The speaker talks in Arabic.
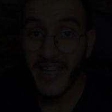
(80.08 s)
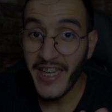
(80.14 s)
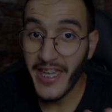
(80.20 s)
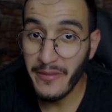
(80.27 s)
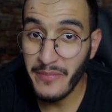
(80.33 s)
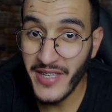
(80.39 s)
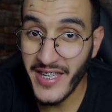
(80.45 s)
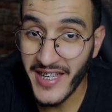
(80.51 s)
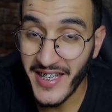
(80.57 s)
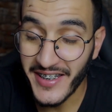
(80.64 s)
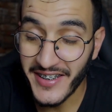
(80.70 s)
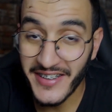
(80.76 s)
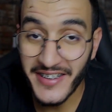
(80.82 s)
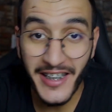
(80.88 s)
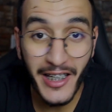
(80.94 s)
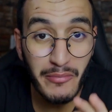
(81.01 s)

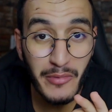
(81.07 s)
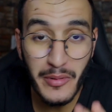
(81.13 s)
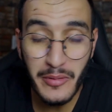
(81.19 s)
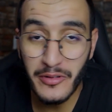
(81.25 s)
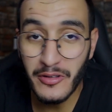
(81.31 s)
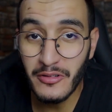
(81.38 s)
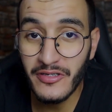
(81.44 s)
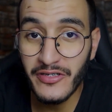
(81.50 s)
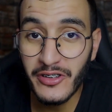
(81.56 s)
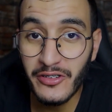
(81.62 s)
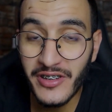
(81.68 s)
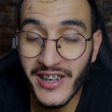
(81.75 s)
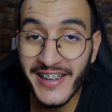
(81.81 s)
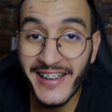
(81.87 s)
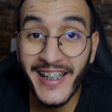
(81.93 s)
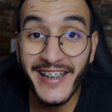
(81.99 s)
حباس قبل ما نبداو الفيديو
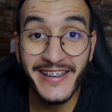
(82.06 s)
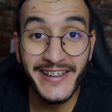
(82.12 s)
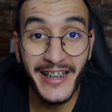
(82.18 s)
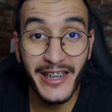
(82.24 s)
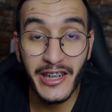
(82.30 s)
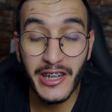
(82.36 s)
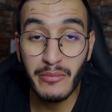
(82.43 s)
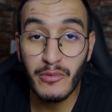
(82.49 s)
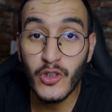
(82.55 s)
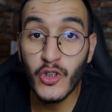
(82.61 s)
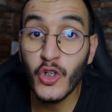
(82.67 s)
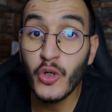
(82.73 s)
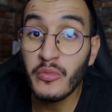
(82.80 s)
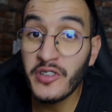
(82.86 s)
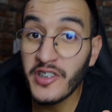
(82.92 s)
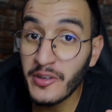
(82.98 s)
ديالنا غادي نقدم
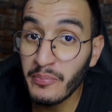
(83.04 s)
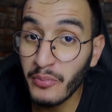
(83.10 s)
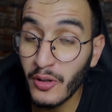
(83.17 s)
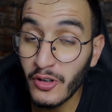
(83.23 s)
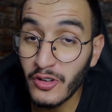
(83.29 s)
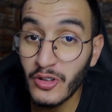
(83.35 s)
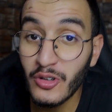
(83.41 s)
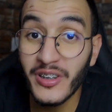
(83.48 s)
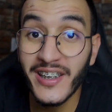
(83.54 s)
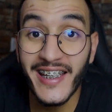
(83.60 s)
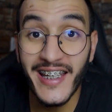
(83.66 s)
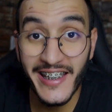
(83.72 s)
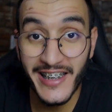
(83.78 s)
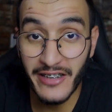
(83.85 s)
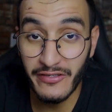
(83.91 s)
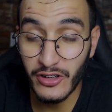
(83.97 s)
لكم سبونسور
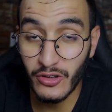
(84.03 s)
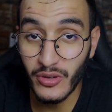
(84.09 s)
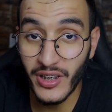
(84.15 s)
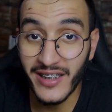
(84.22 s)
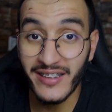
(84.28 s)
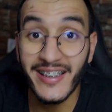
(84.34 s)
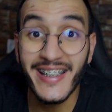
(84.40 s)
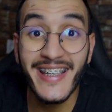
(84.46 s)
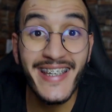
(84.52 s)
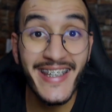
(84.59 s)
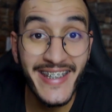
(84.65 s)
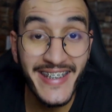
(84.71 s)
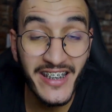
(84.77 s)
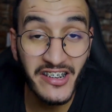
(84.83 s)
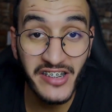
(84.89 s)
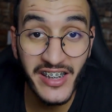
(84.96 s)
ديال هذا الفيديو هذا
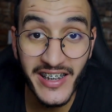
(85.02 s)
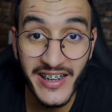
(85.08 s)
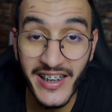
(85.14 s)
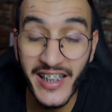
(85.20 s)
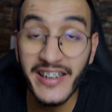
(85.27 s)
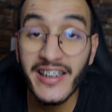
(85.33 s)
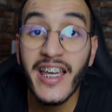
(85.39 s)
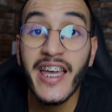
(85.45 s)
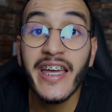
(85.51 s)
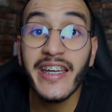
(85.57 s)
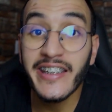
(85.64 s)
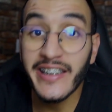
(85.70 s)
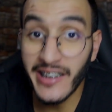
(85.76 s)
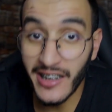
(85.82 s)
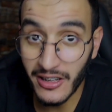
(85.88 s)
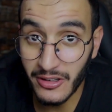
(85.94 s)
اللي هي شركه
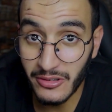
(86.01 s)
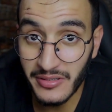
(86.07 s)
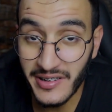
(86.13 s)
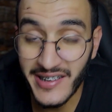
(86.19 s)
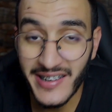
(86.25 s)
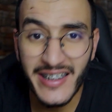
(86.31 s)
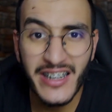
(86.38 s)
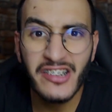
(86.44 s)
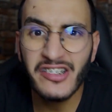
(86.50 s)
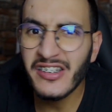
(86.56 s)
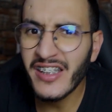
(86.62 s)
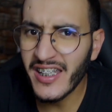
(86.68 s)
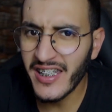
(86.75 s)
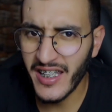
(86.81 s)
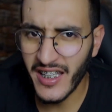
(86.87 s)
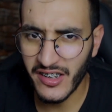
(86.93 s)
كارونسي
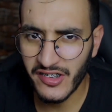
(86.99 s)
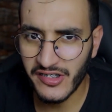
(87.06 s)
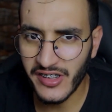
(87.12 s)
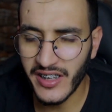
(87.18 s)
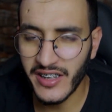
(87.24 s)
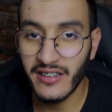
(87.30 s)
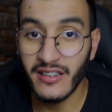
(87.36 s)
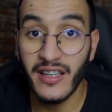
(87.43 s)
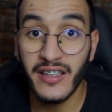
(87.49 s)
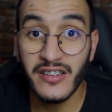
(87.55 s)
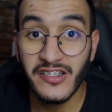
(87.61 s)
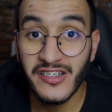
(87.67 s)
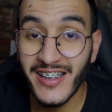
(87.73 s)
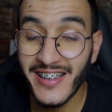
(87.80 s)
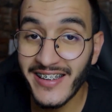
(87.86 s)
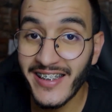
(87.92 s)
شنو هي هاد الشركه هاد
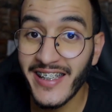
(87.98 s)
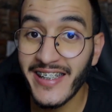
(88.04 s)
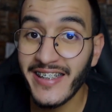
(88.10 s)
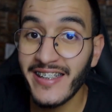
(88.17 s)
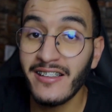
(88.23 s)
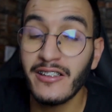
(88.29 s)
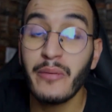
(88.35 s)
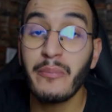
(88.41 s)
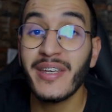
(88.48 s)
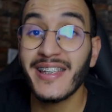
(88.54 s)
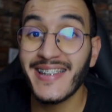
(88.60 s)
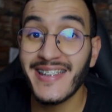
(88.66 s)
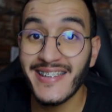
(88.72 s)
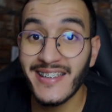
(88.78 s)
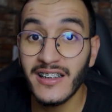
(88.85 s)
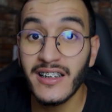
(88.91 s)
الشركه هي
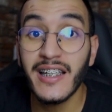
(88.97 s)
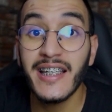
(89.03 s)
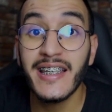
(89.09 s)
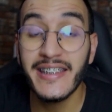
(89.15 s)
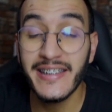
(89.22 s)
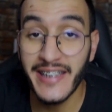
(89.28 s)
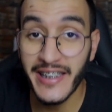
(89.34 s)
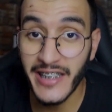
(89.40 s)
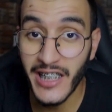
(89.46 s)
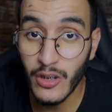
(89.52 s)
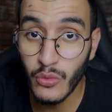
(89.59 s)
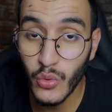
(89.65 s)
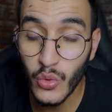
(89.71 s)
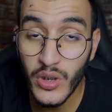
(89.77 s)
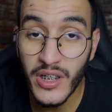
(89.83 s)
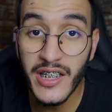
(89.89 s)
منصه
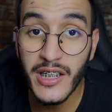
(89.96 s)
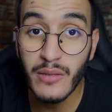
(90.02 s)
للتداول الاول